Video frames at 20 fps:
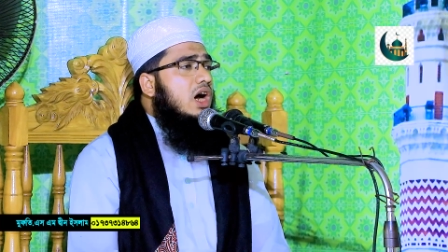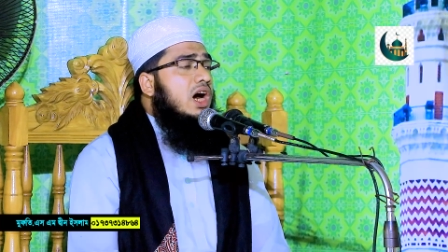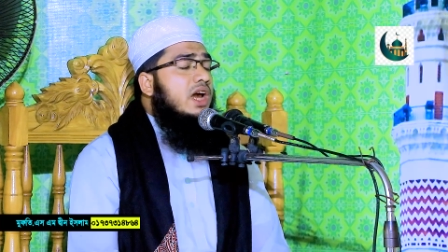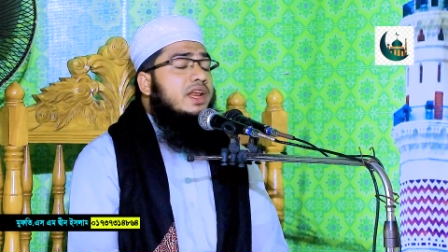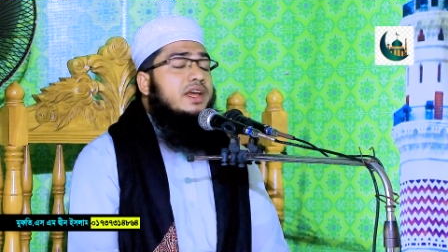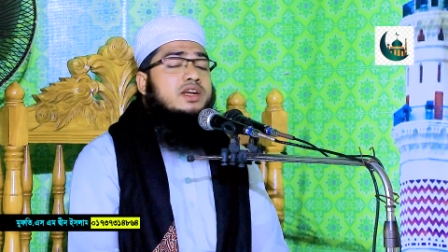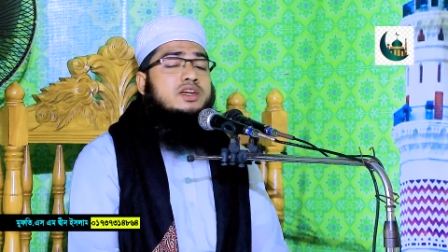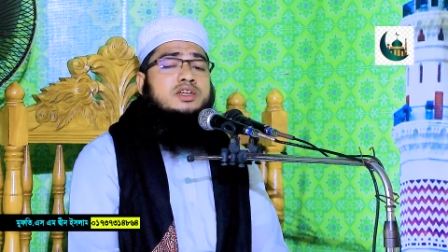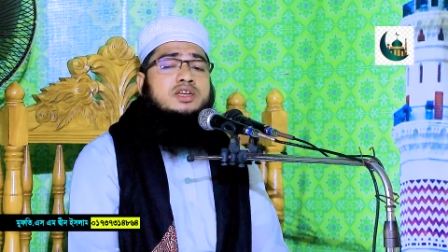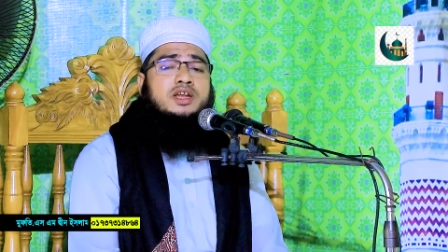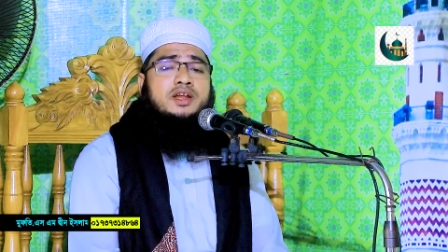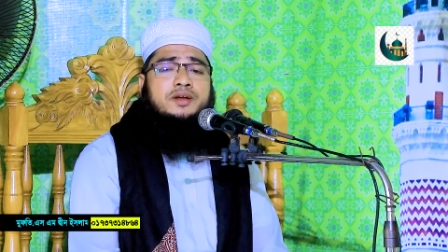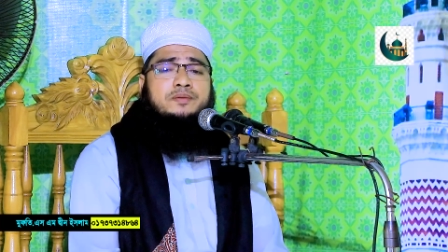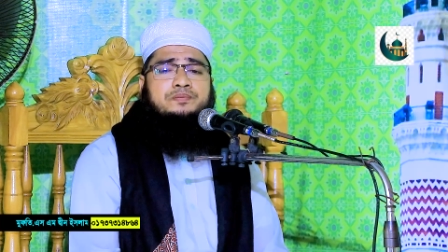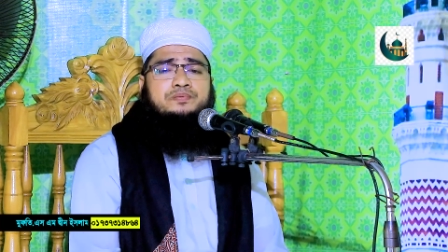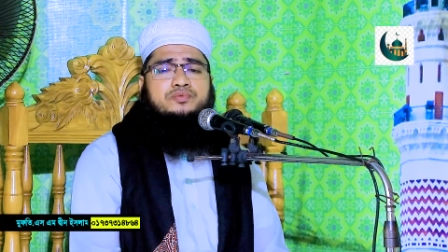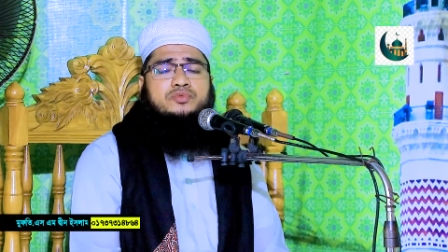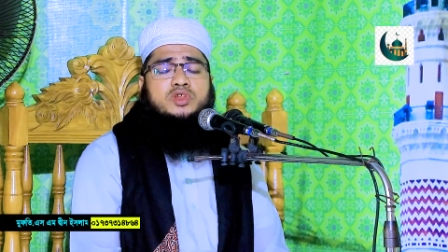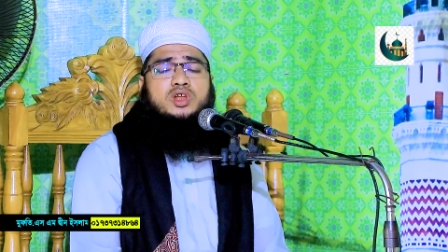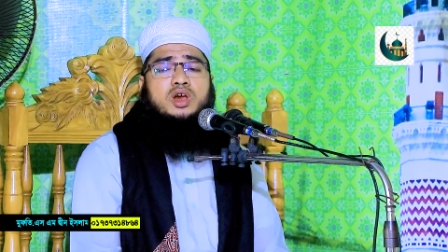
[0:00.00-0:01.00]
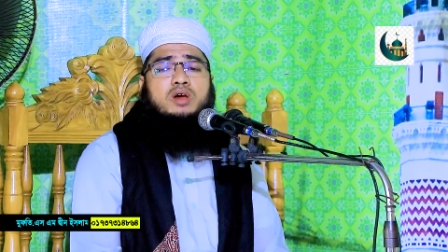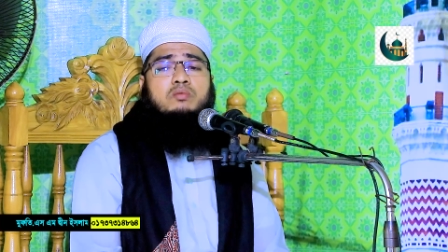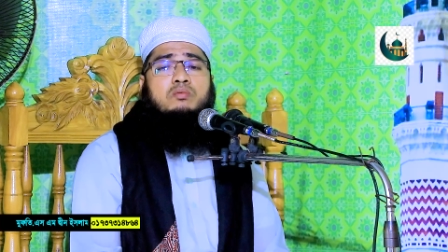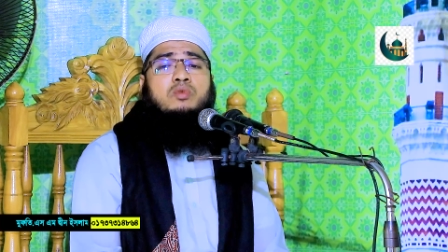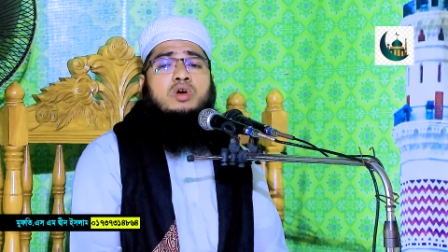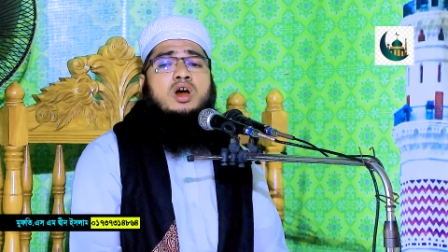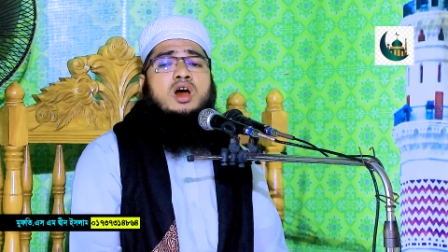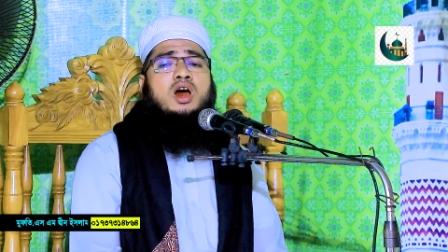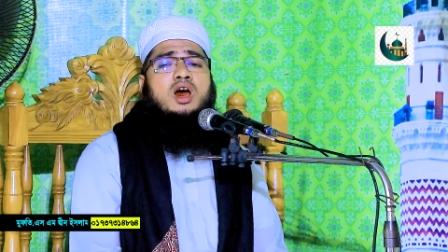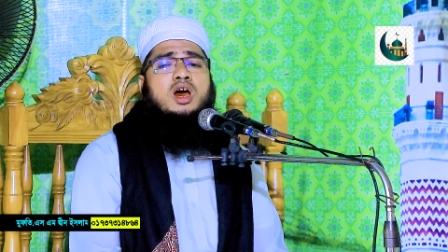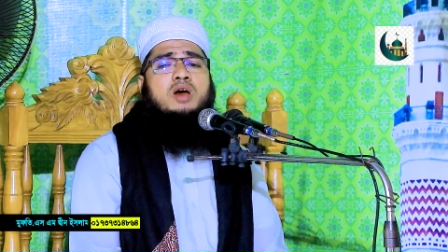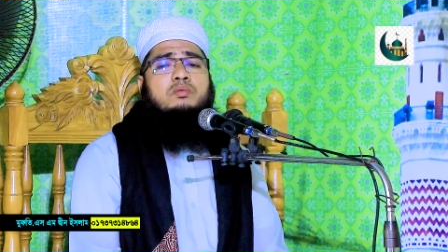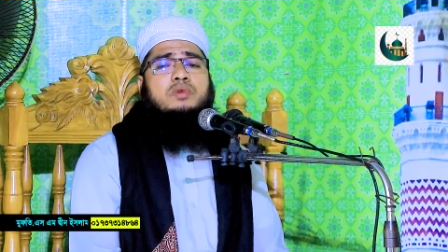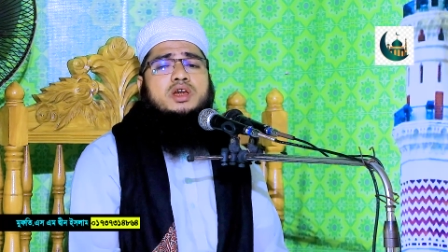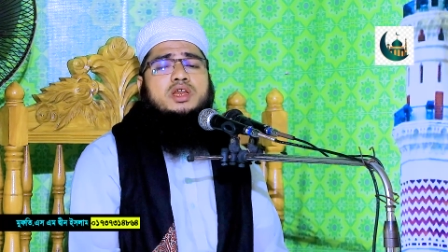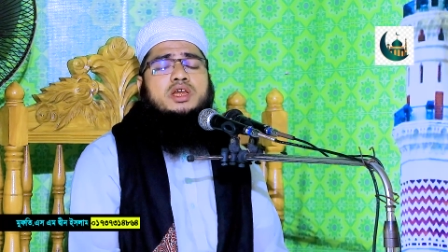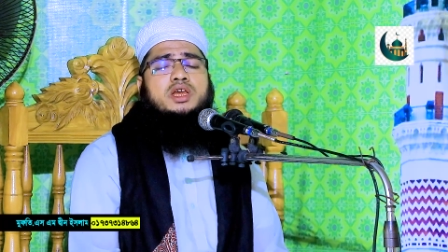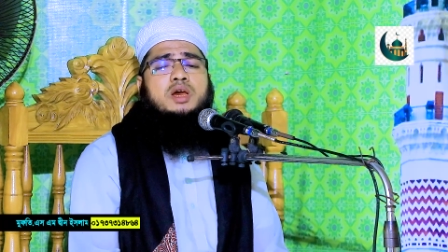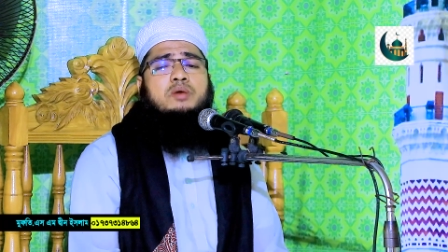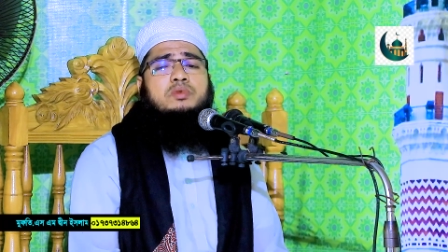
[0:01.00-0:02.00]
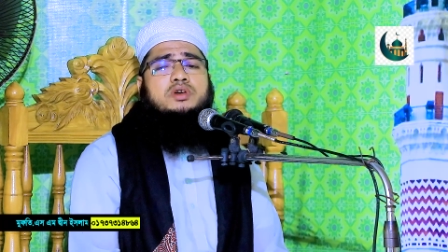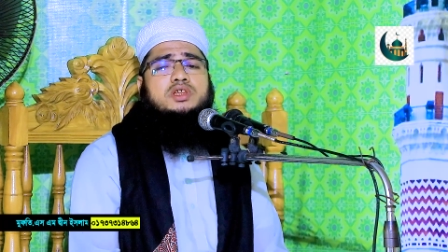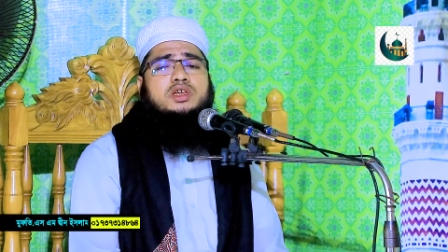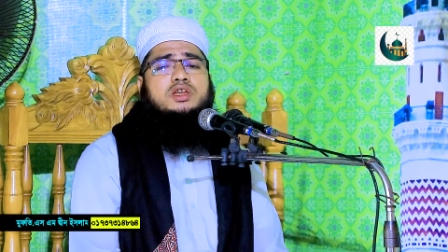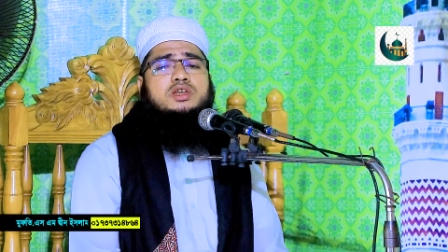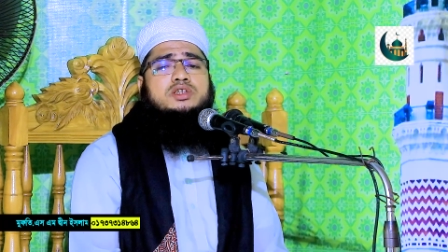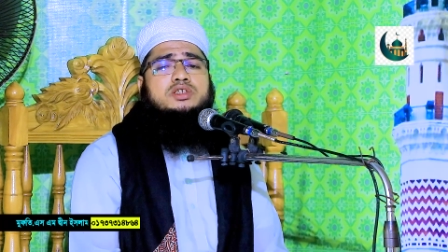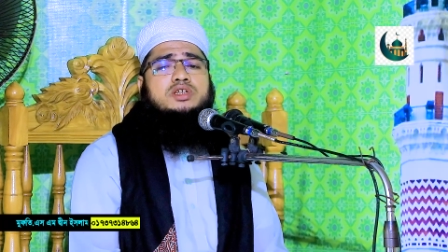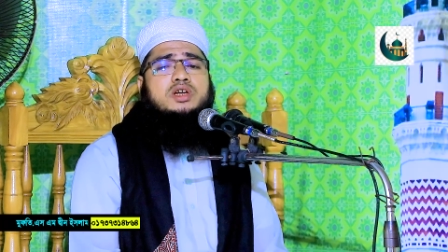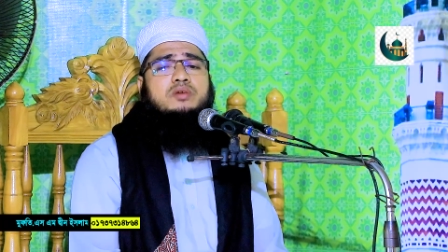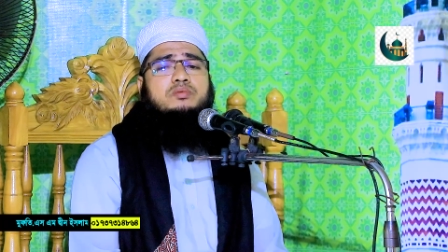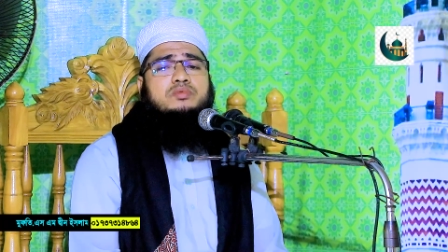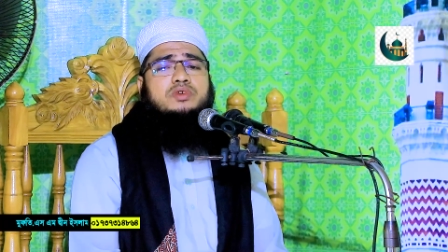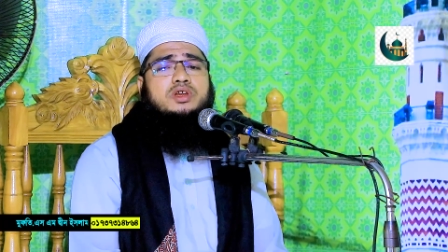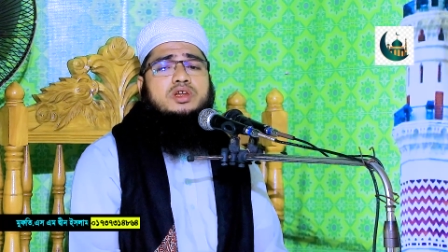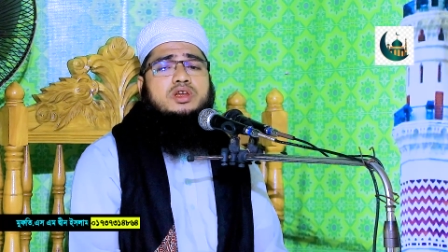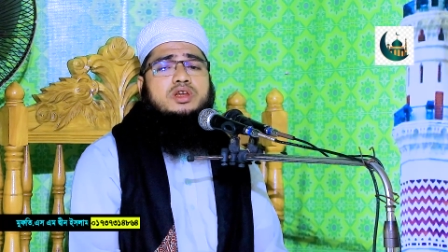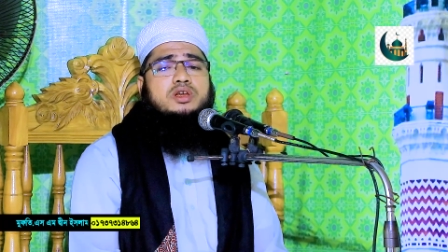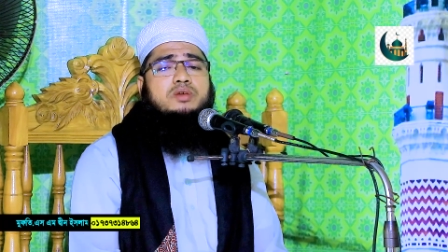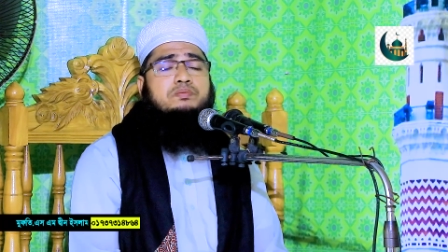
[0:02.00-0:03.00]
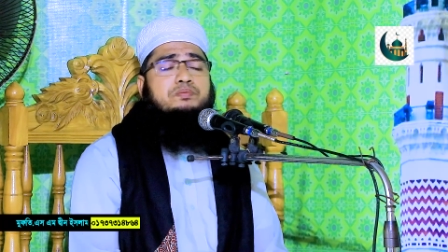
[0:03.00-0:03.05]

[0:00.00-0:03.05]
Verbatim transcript: আরেকটা মহামারী আমাদের সামনে